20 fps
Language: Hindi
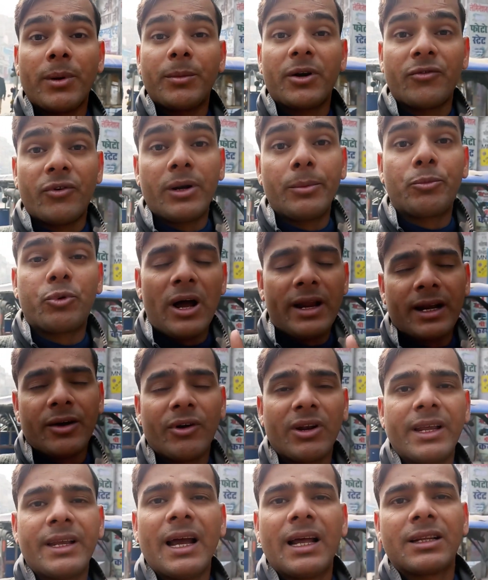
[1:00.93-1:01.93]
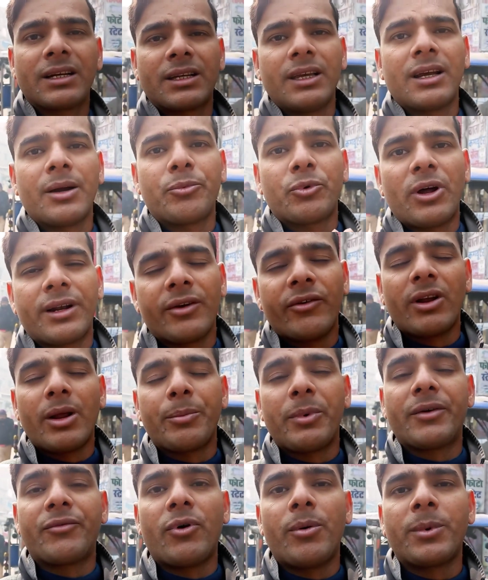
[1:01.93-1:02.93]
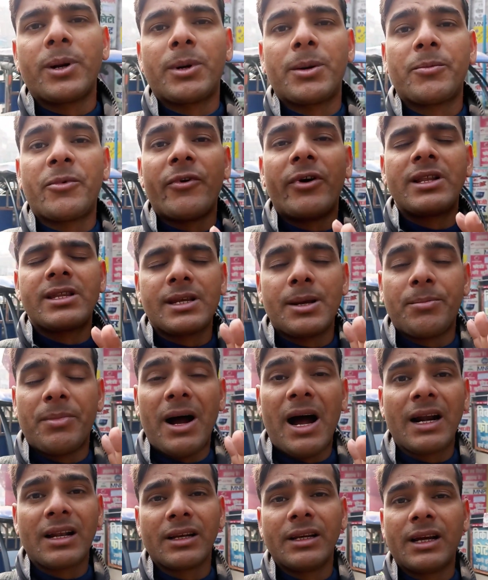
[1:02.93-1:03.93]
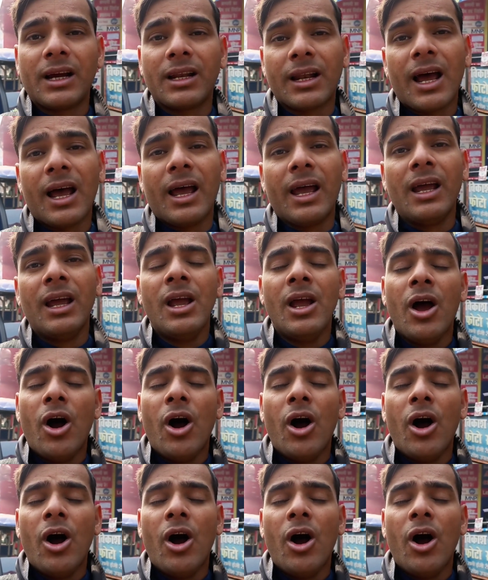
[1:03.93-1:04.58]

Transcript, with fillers: नंबर वन पुराना वाला याद रखिएगा पुराना वाला प्लेटफॉर्म नंबर वन से बाहर निकलना है